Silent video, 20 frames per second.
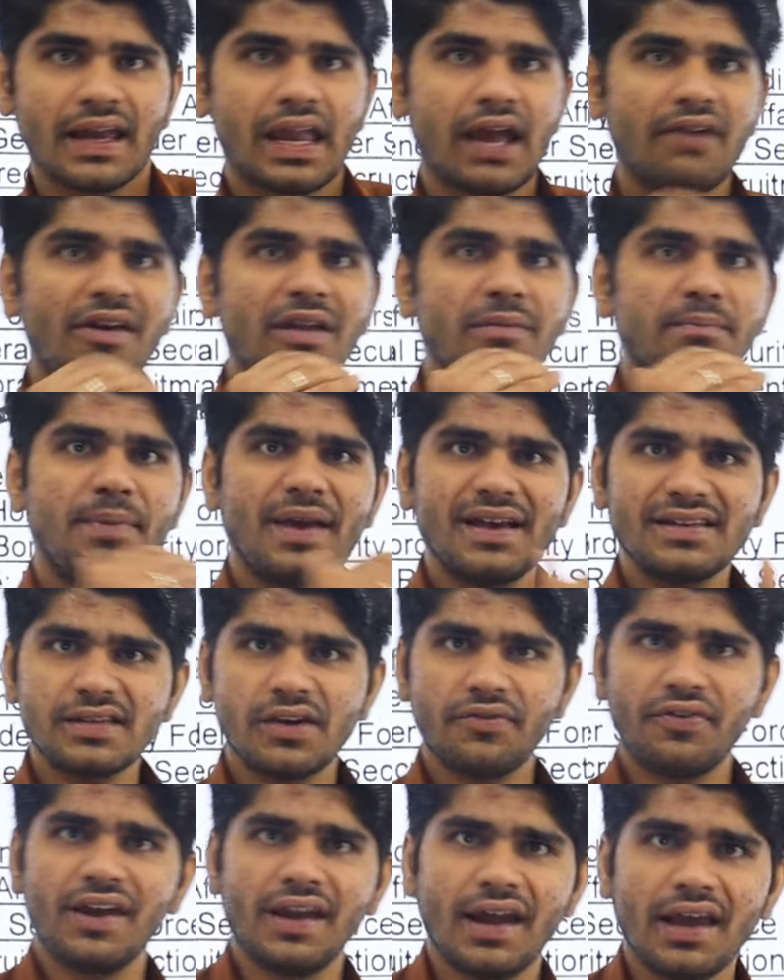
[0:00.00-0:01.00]
केवल
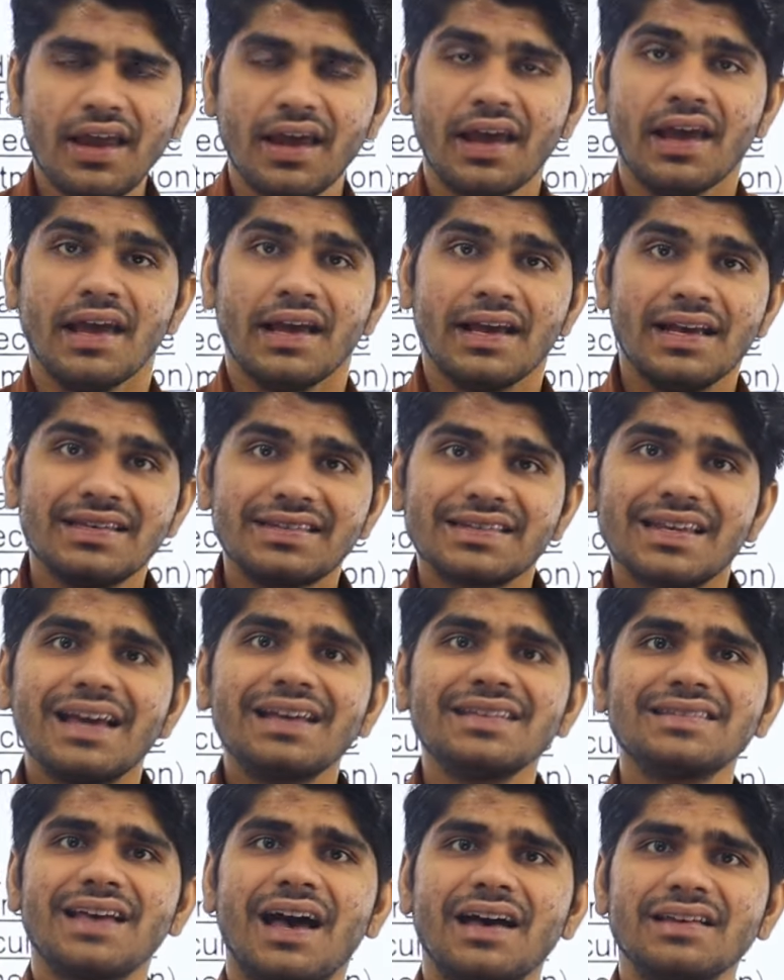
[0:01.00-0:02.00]
बीएसएफ ही नहीं
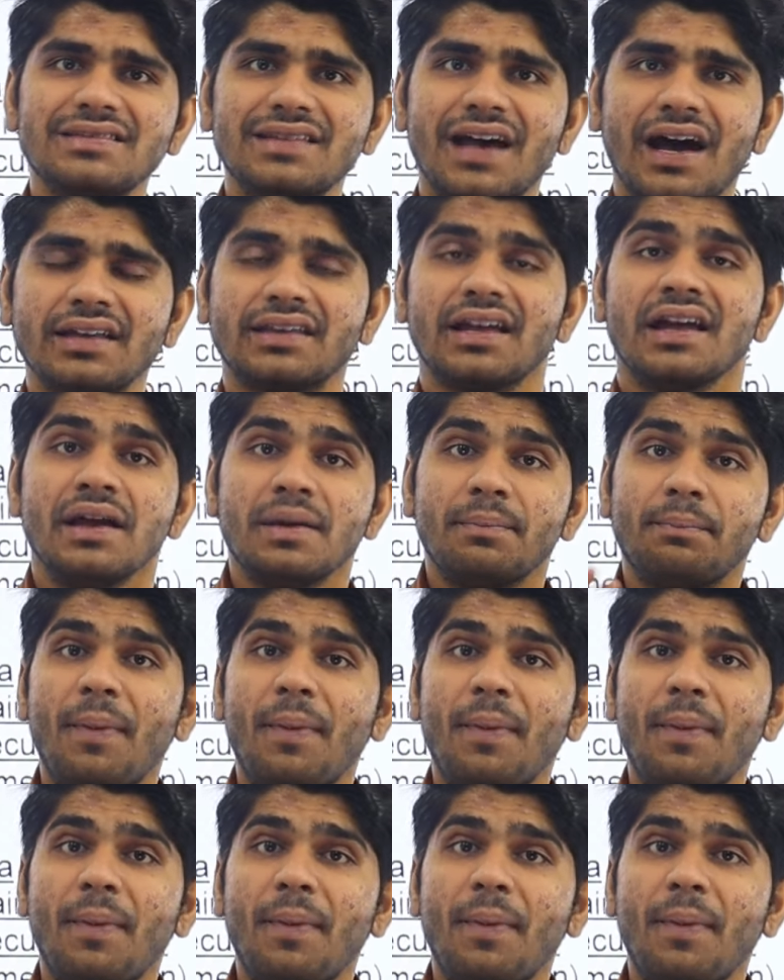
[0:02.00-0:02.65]
इसके साथ साथ